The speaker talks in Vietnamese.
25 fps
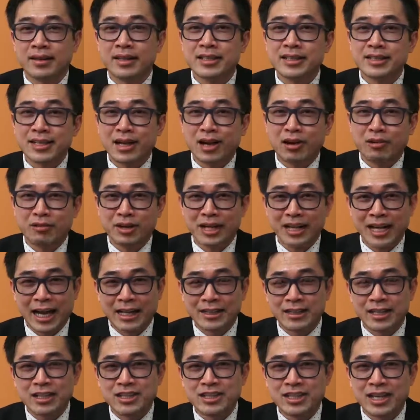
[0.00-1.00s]
Kính chào quý
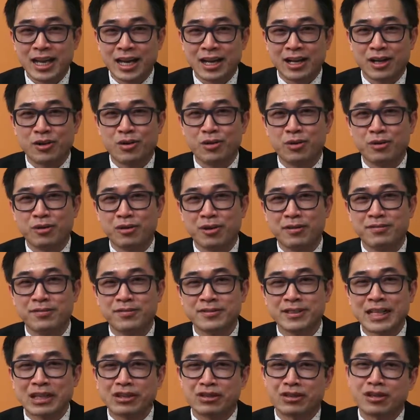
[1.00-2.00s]
khán thính giả của
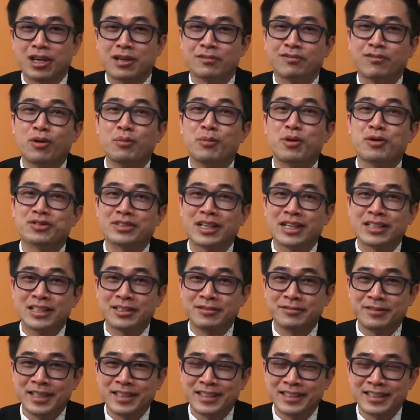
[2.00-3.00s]
đài truyền hình Phố Bosa
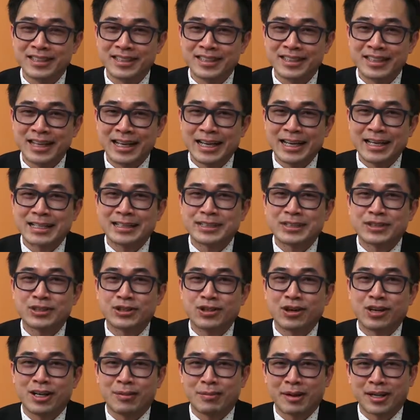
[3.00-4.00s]
TV.
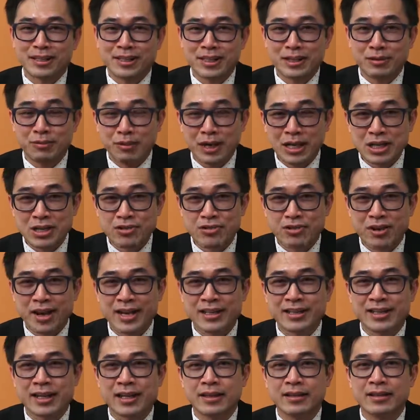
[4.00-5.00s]
Tôi là bác sĩ Win
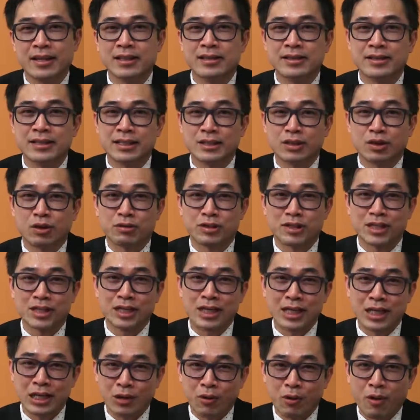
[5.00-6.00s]
Tran đến từ tổ
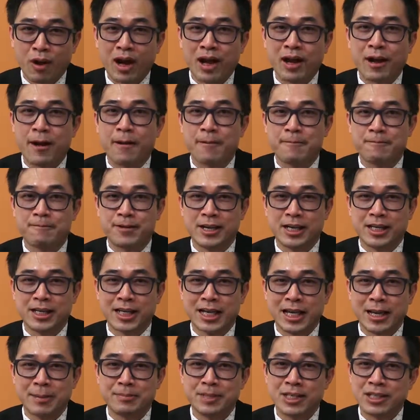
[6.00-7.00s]
chức y khoa
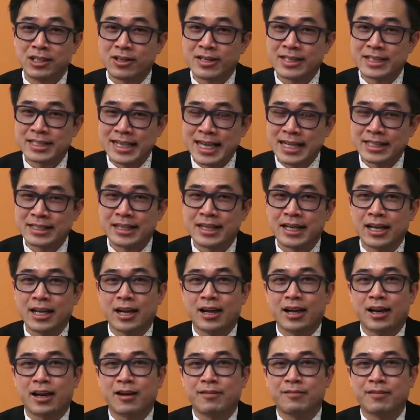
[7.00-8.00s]
việt md net
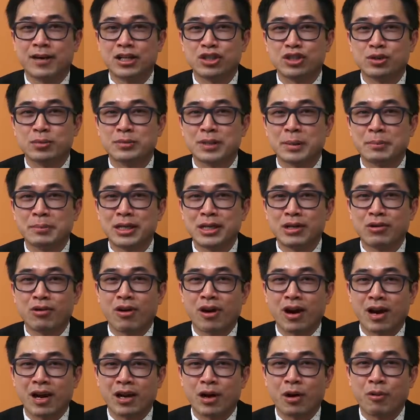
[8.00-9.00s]
và trung tâm y
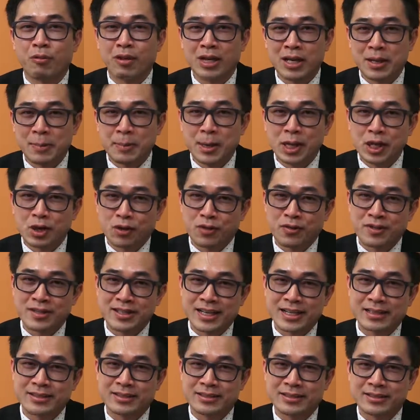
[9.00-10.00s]
khoa Win Medical
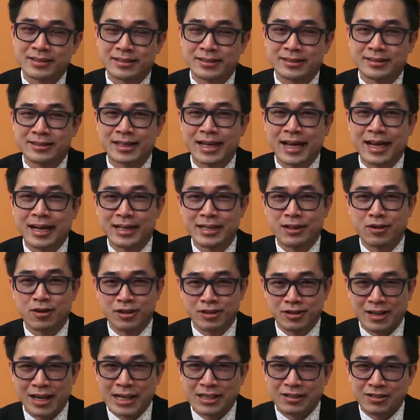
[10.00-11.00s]
Center tại
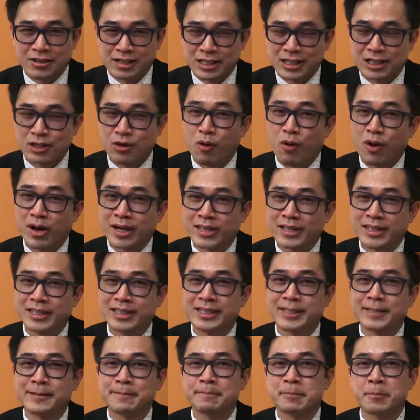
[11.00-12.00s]
Los Angeles, Hoa
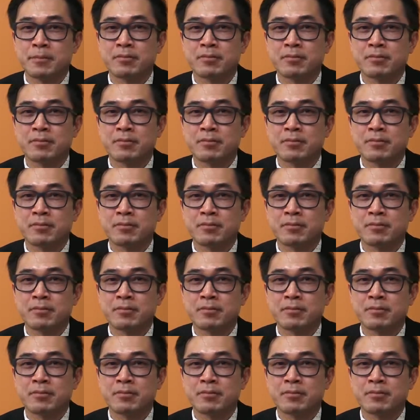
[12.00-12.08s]
Kỳ.